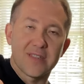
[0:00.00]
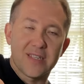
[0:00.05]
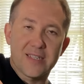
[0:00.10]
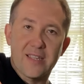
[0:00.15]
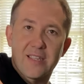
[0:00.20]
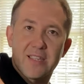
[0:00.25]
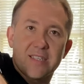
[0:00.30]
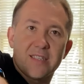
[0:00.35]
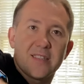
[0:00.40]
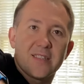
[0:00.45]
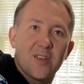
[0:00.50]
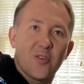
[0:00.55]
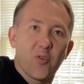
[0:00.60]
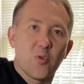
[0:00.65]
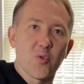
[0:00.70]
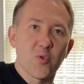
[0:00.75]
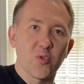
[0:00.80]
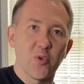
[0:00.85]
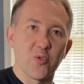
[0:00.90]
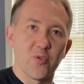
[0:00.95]
достаточно такой
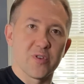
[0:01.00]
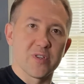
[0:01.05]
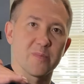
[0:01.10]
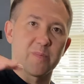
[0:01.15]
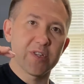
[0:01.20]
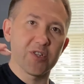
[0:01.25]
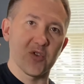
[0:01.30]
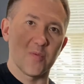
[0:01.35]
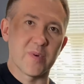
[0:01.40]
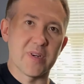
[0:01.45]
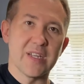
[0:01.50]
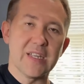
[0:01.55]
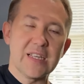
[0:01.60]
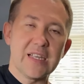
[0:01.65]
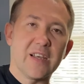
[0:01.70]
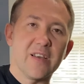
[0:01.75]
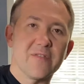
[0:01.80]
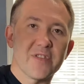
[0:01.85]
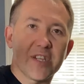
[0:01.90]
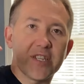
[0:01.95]
крутой должен быть, чтобы
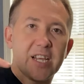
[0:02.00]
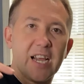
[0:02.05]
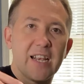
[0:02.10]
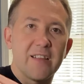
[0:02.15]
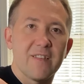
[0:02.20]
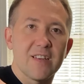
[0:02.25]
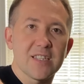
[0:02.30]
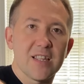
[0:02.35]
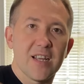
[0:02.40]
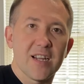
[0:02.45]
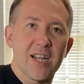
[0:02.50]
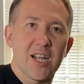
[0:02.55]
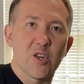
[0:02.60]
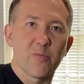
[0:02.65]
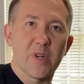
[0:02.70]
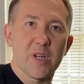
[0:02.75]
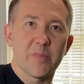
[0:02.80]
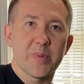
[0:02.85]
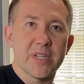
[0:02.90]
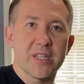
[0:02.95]
вначале вошла
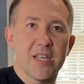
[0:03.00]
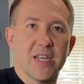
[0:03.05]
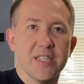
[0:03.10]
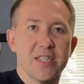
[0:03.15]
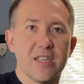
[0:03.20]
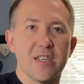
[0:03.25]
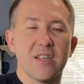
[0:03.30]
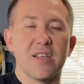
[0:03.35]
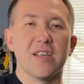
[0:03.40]
коробка передач.